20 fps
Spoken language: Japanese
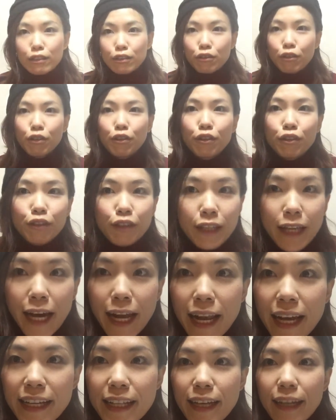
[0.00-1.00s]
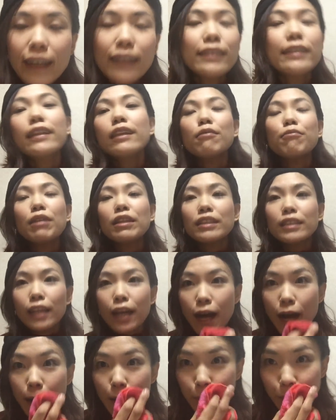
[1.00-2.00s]
ということで洗い流してきまし
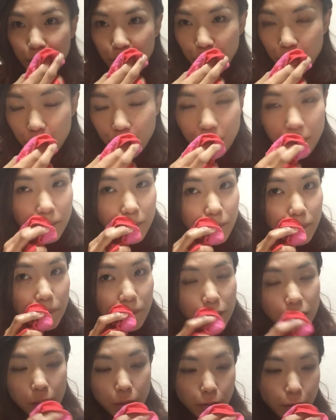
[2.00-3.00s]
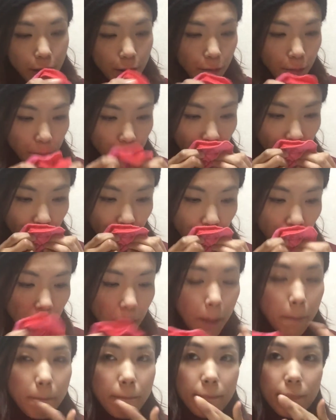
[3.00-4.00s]
たどうやろ
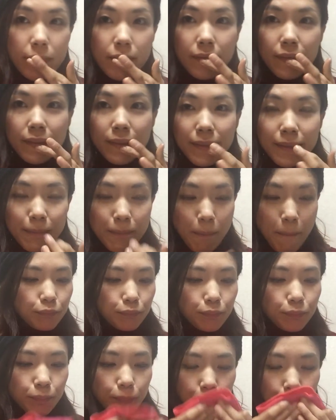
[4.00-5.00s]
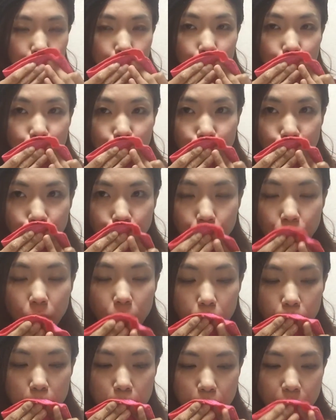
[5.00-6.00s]
うんふんふんふんふん
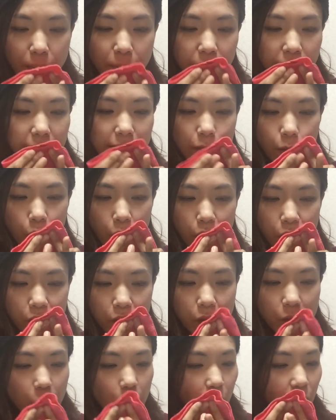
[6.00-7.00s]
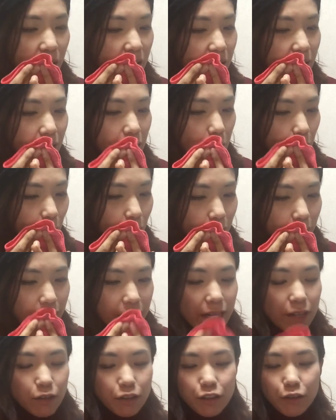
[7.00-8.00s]
このままだとちょっとオイルが残っ
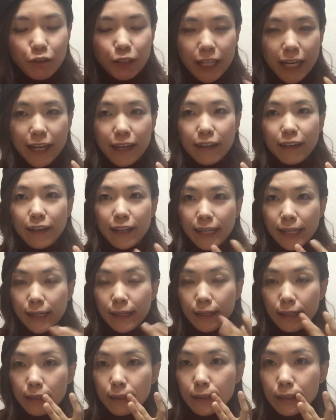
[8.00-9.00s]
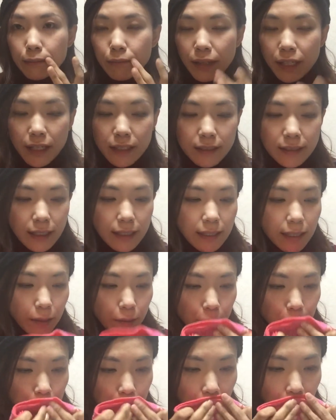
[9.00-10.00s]
ている状態やから湿らせた
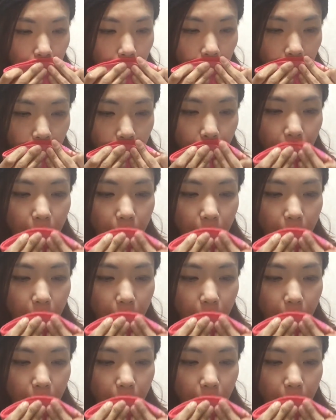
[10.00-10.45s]
タオルか